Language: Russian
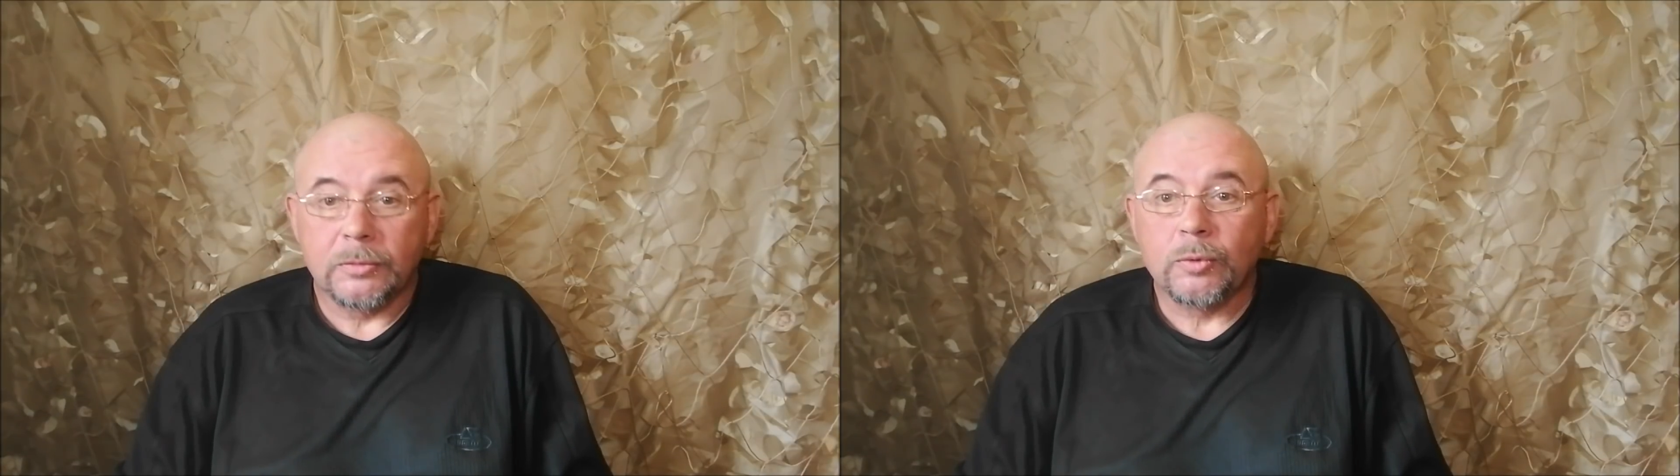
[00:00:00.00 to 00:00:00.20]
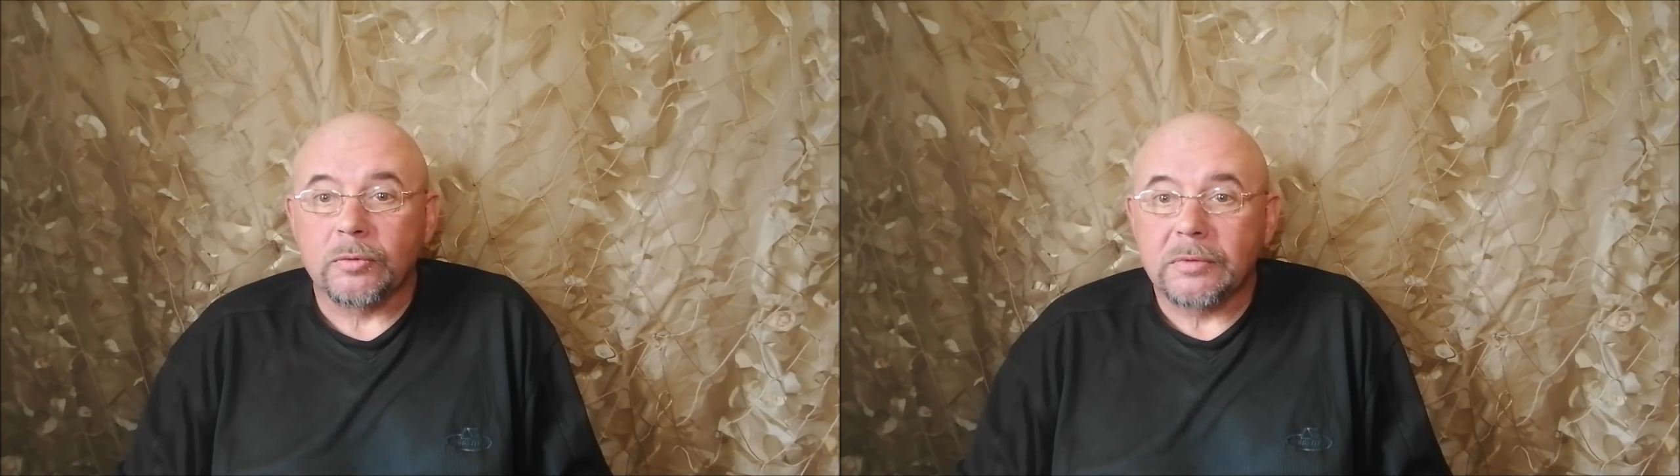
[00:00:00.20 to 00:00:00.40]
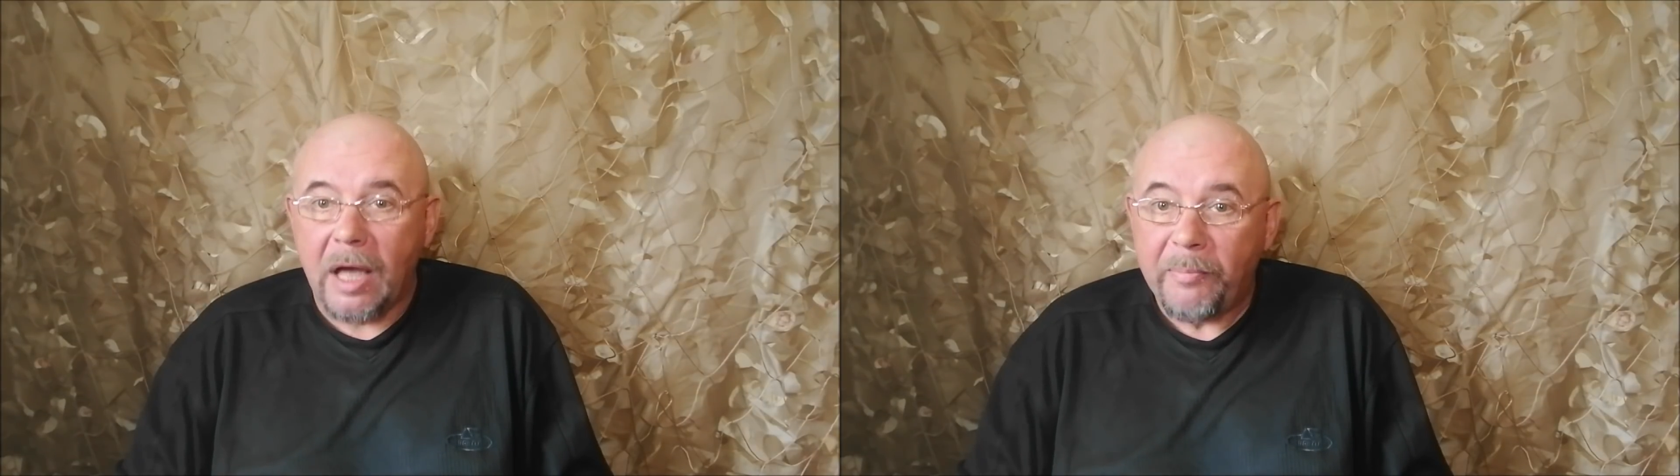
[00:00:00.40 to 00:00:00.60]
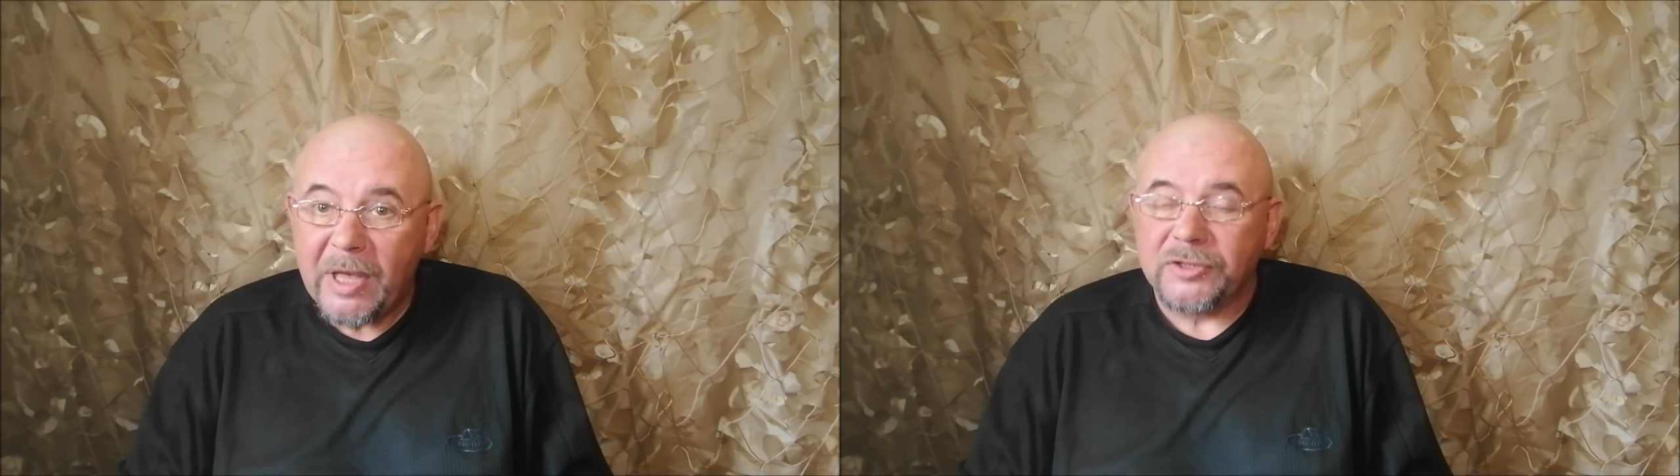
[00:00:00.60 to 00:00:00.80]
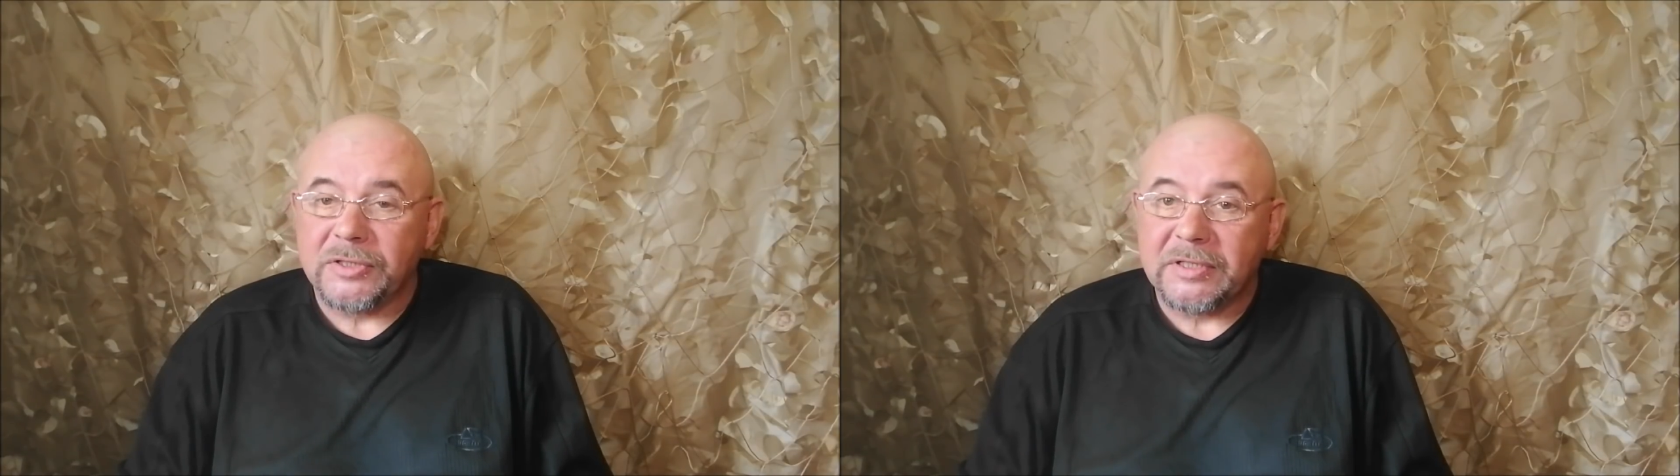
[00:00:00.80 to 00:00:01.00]
ну,
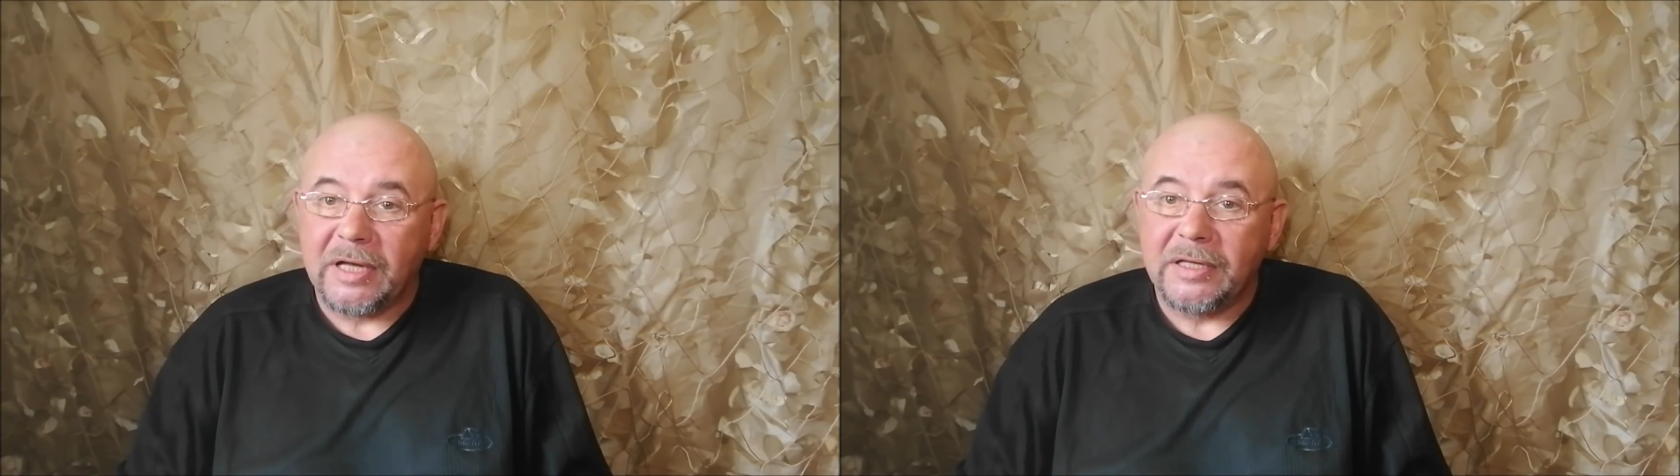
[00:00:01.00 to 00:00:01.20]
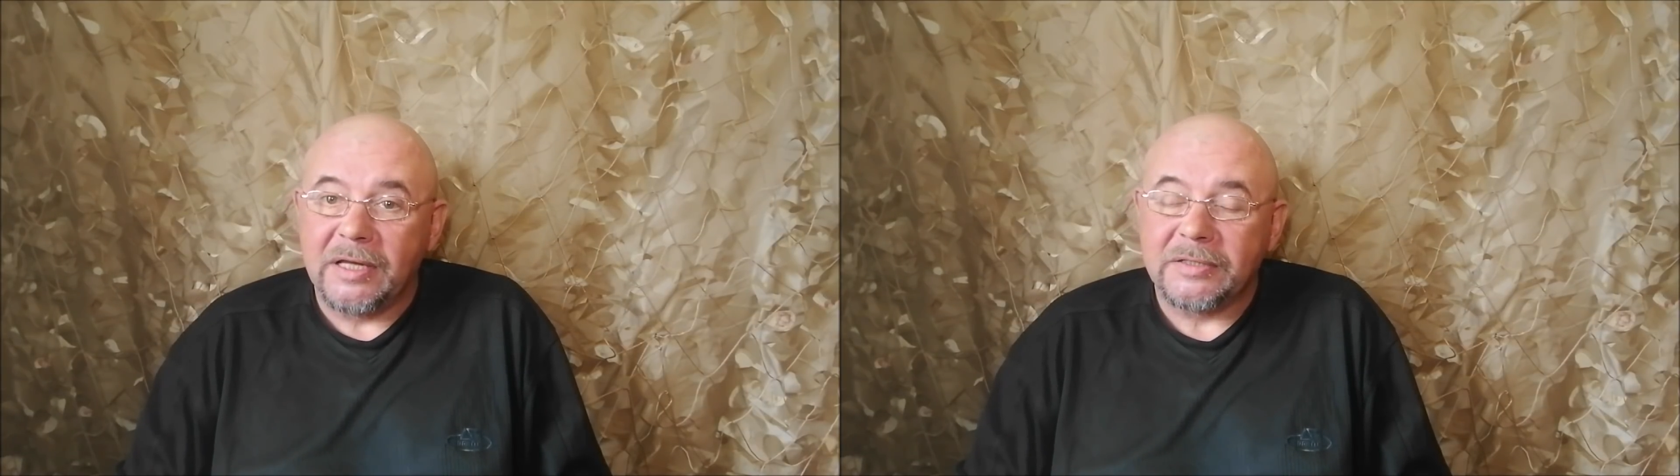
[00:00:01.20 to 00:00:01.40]
опять же, исходя